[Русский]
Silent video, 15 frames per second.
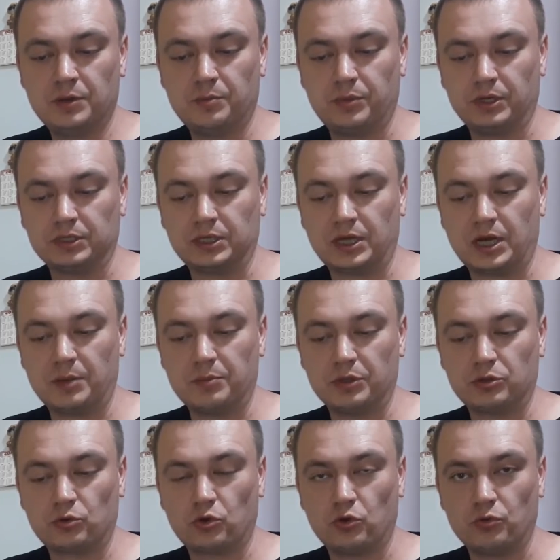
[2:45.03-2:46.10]
Полтора
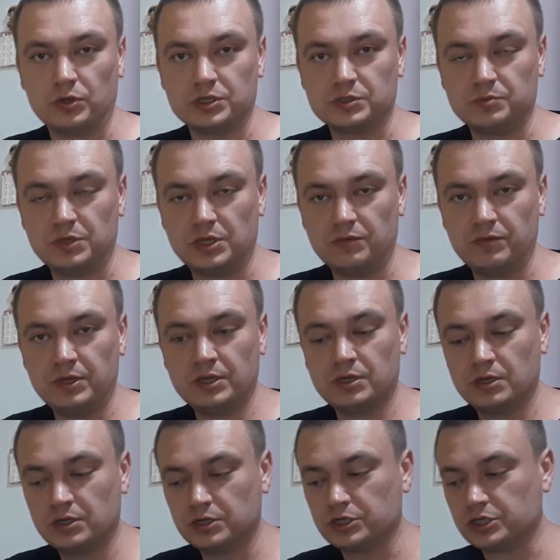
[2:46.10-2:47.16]
метровый
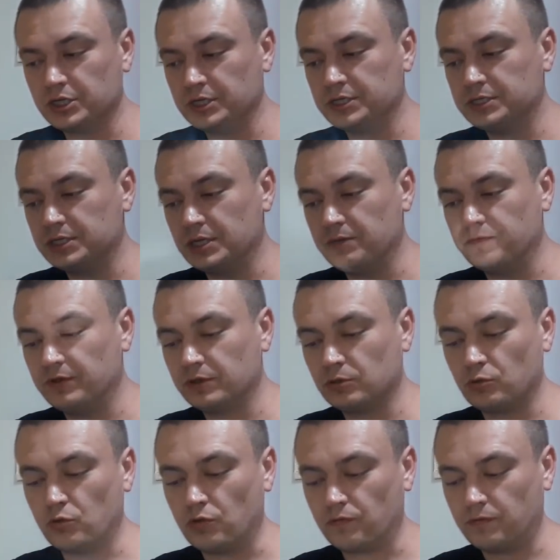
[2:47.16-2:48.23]
змеевик, 6-7
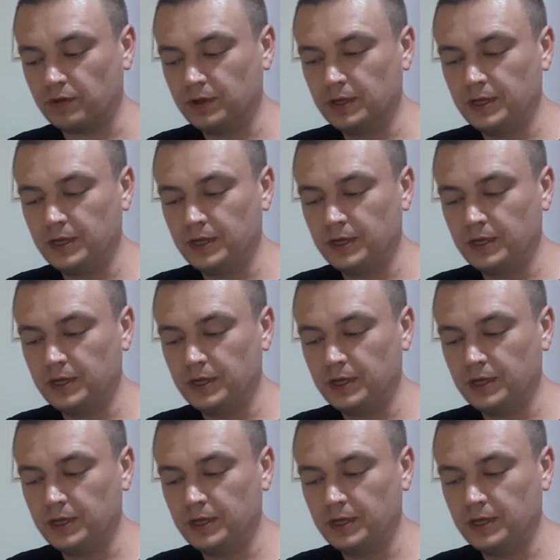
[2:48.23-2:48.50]
витков.